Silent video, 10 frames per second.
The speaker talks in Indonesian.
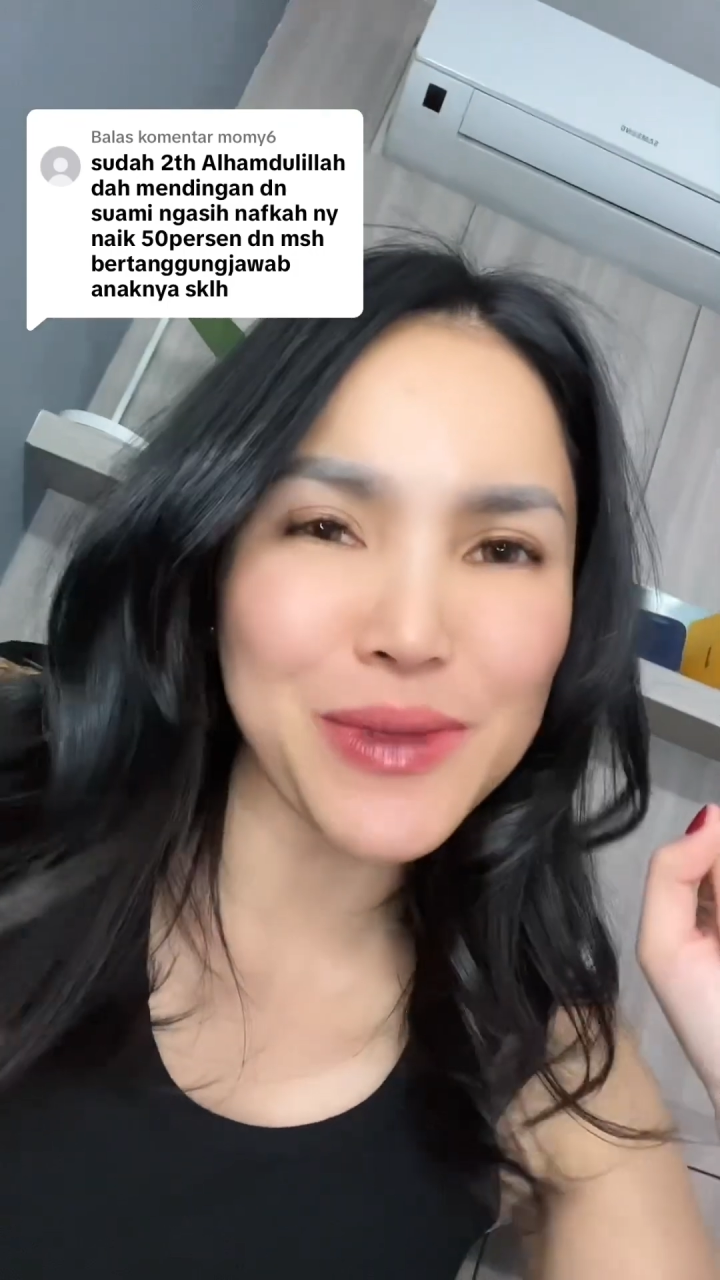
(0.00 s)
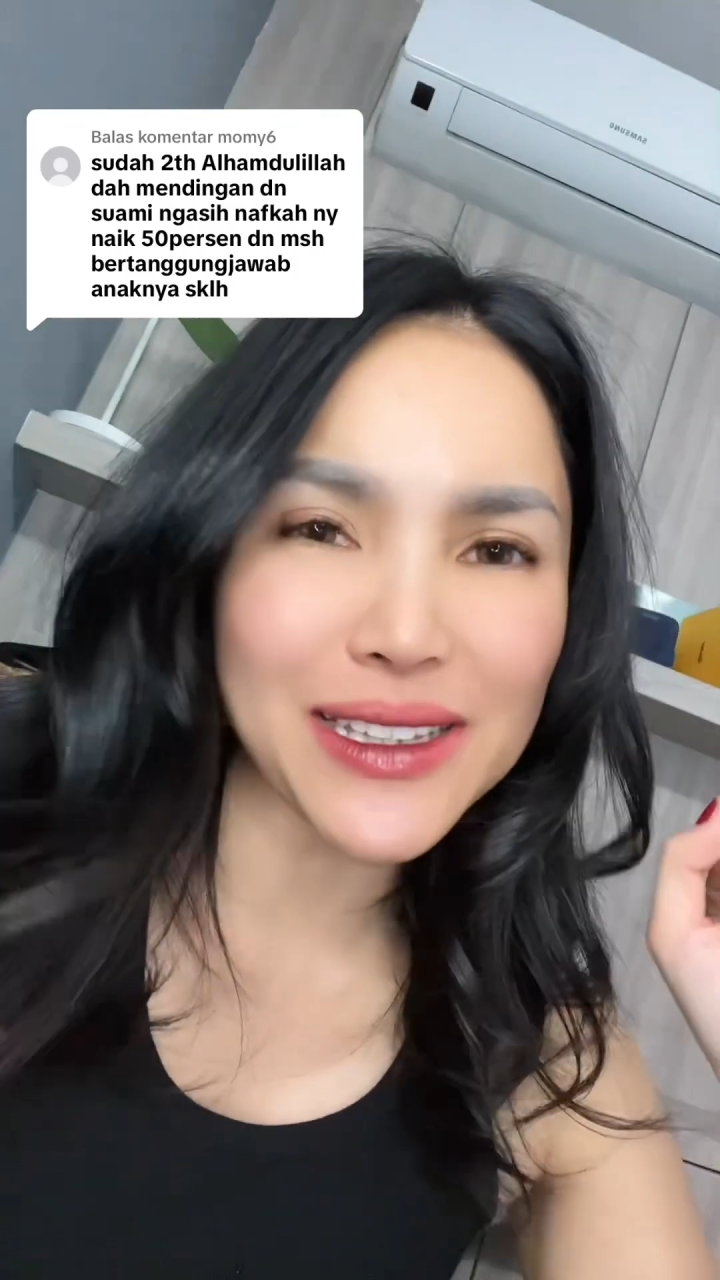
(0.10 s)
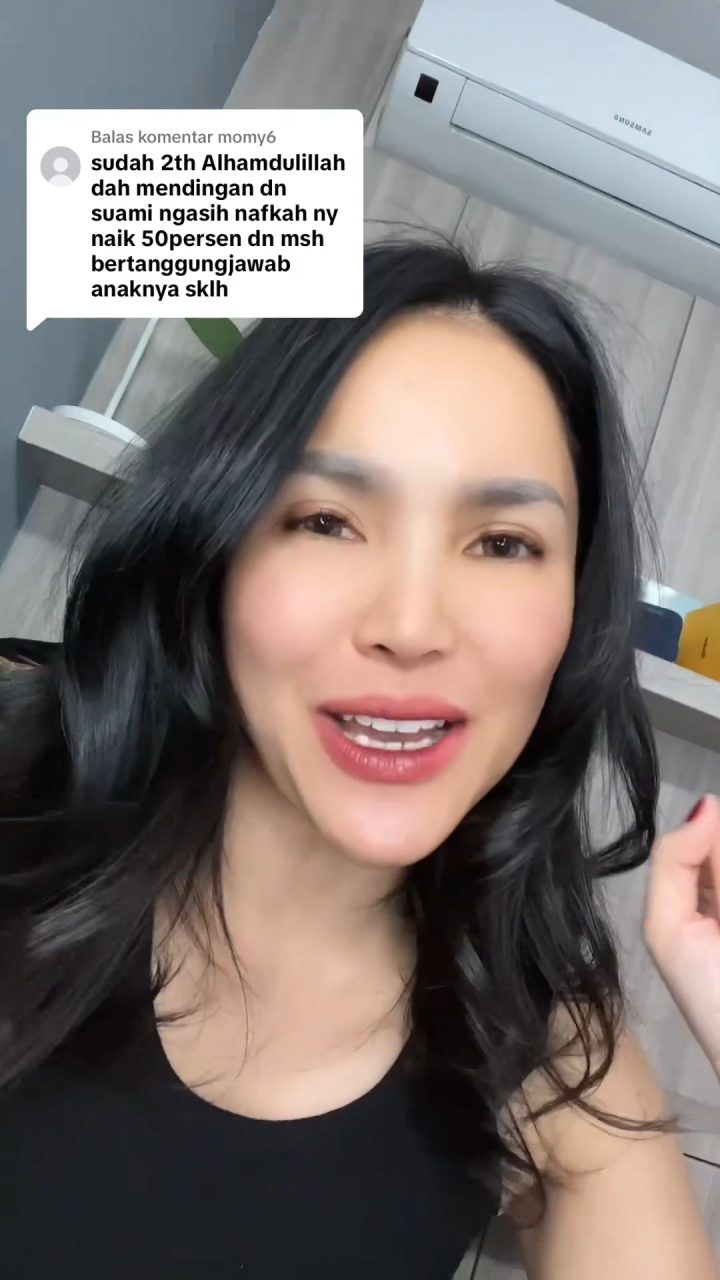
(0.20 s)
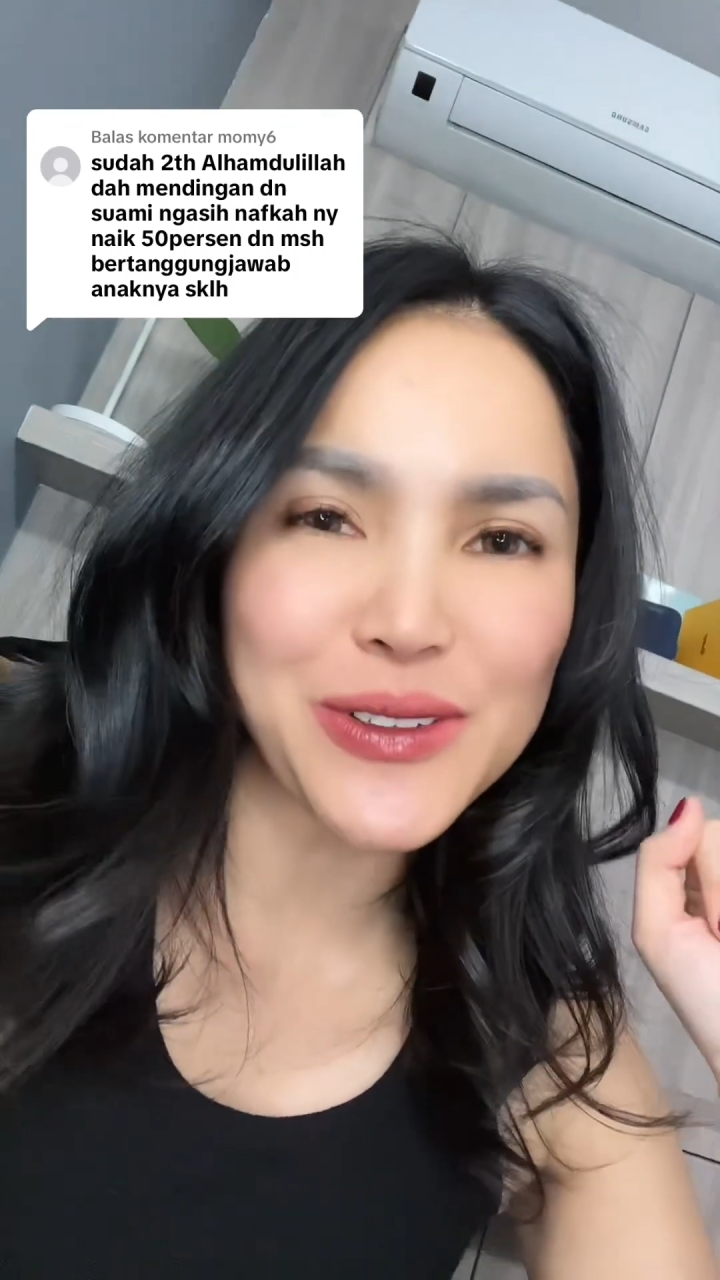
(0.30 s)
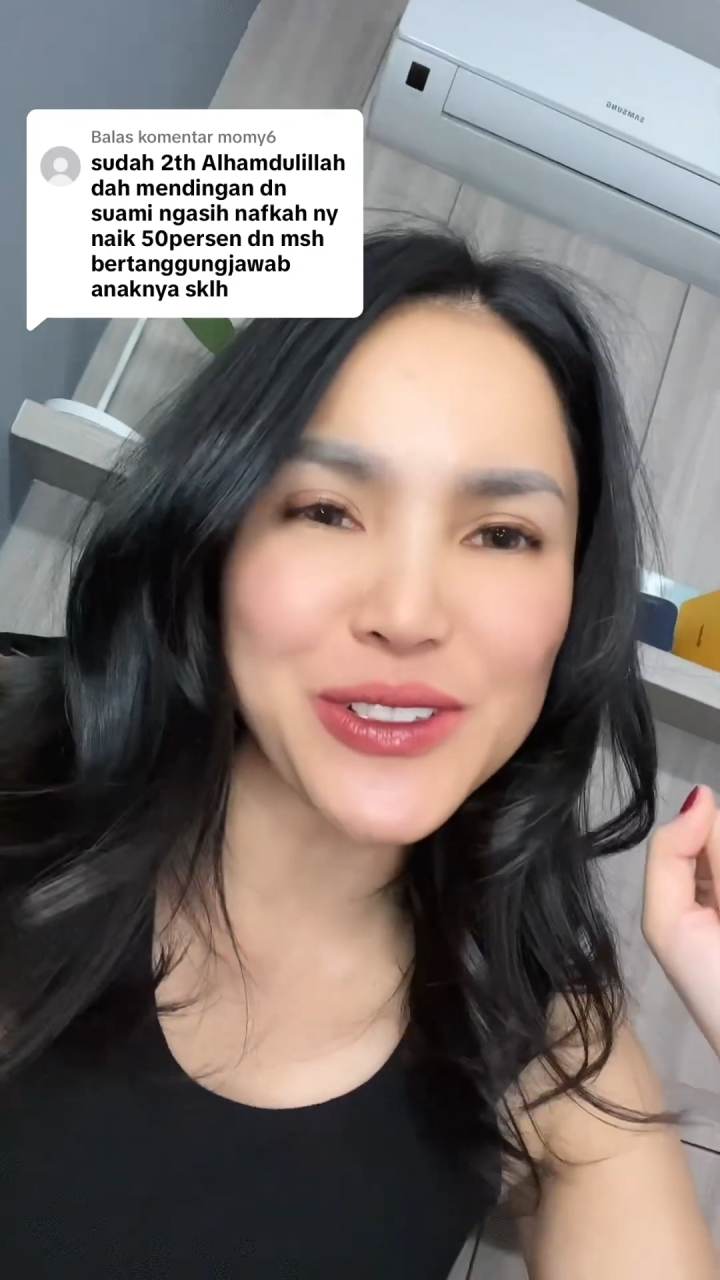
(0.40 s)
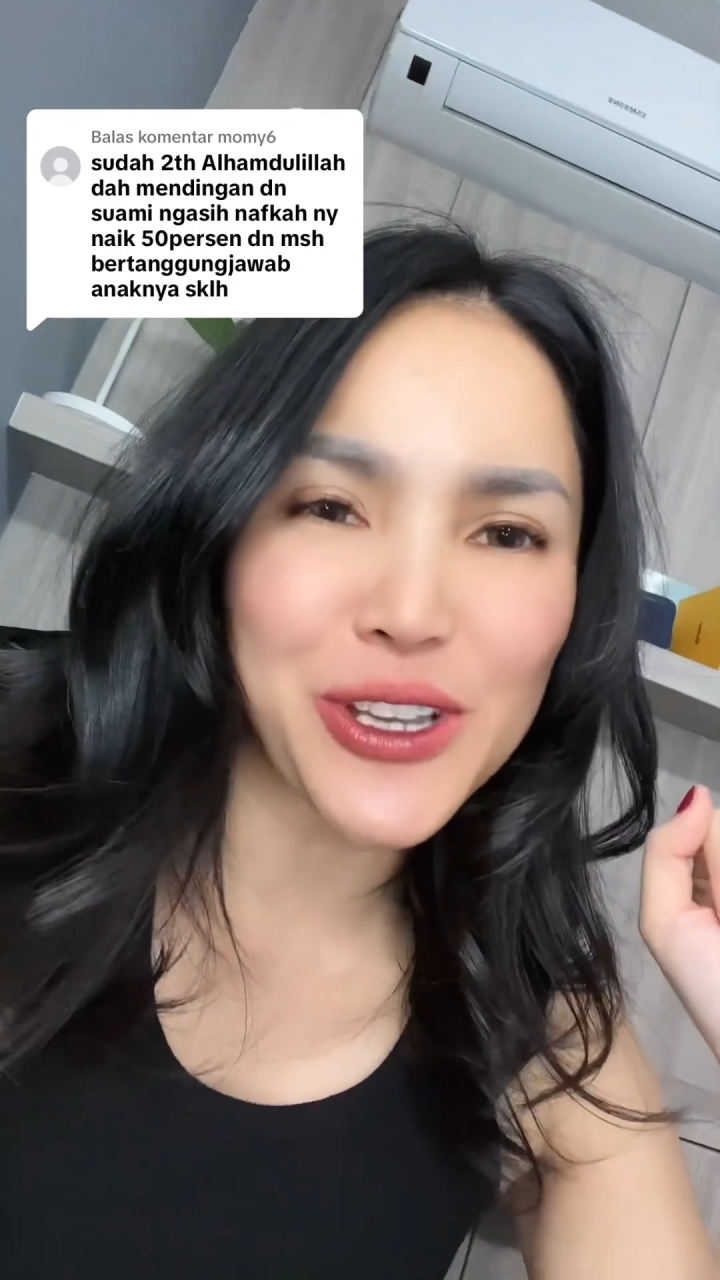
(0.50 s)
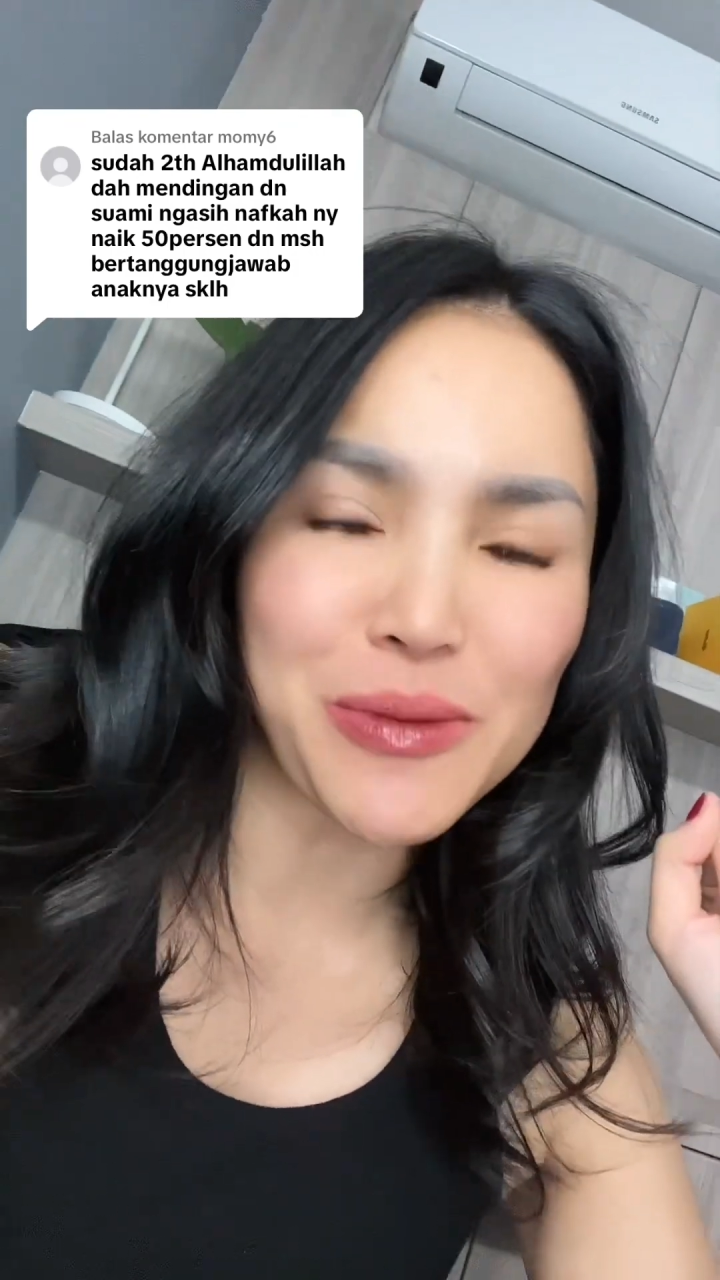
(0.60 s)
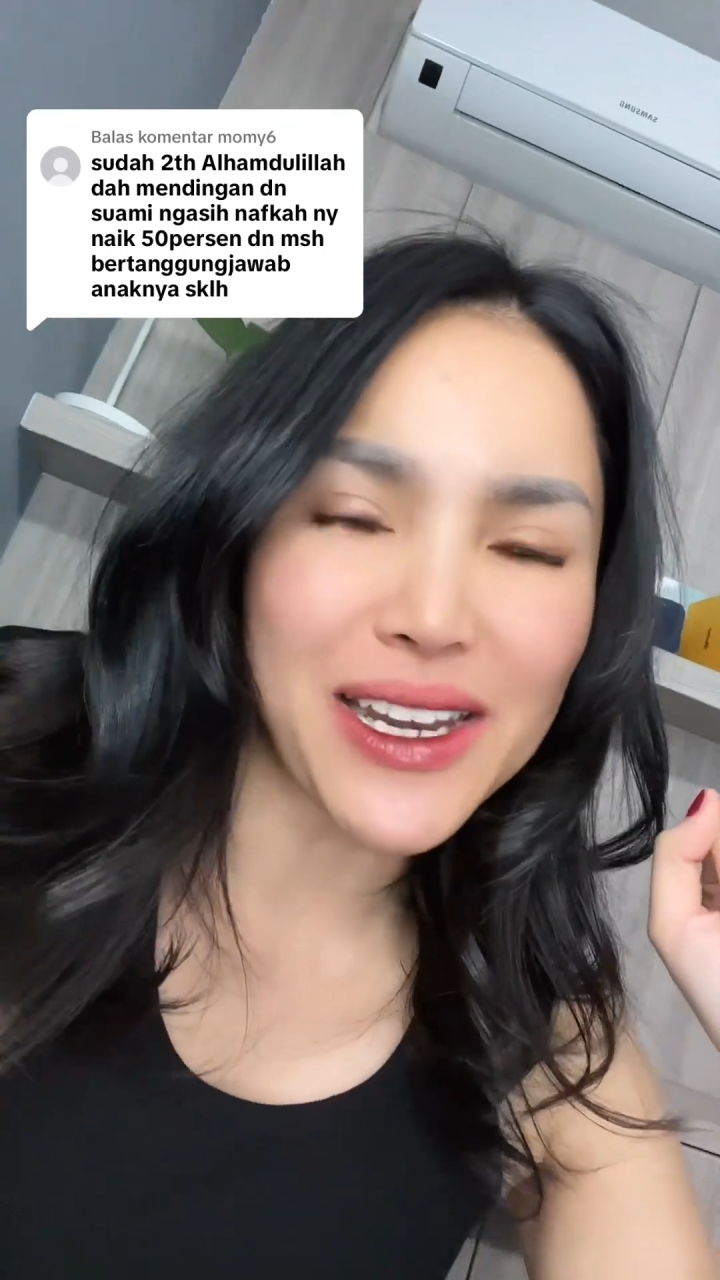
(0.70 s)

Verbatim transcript: bertanggung jawab